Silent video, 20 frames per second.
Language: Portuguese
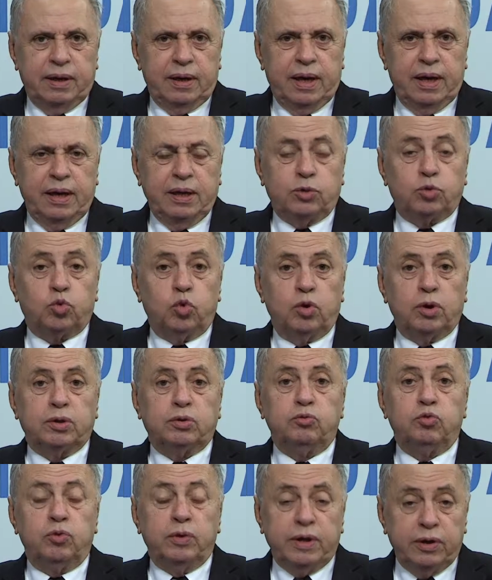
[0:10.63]
reitor
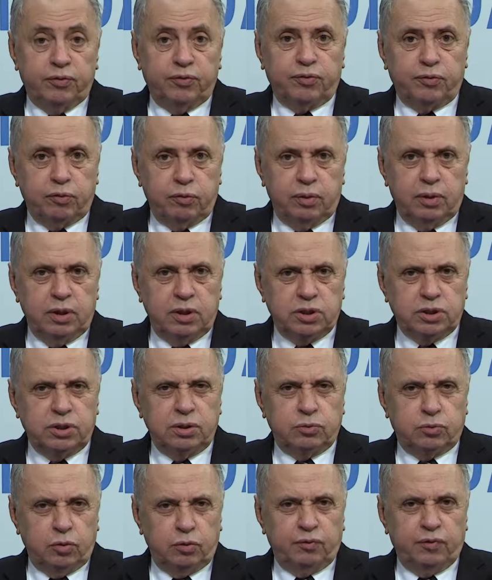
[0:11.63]
do IFRO,
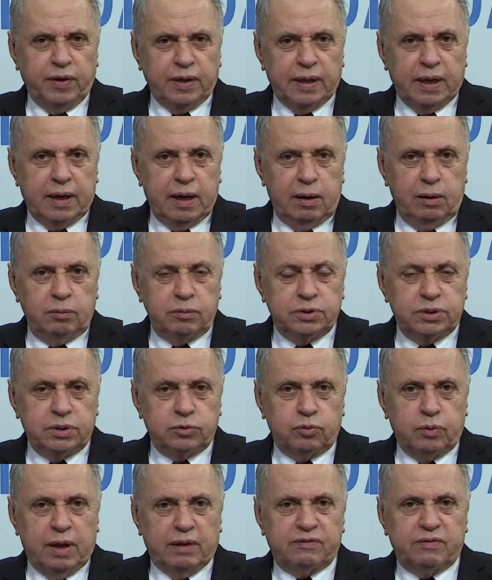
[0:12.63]
Instituto Federal de
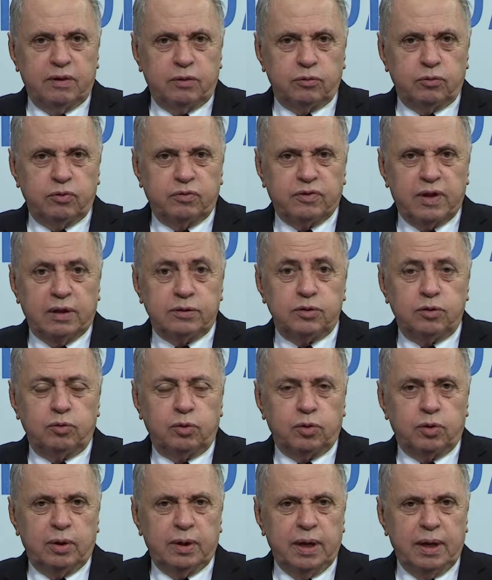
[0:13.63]
Educação do Estado de
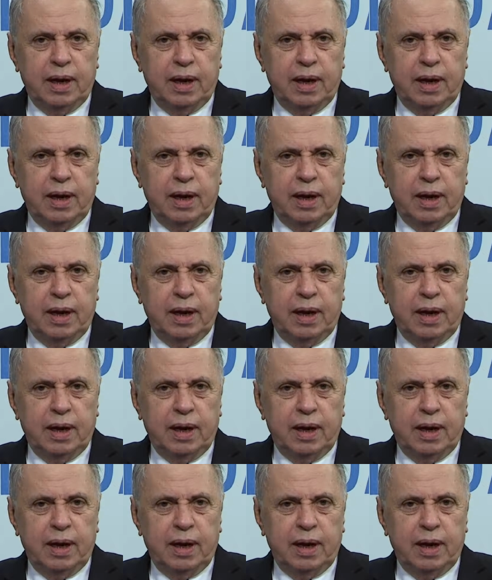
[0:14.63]
Rondônia.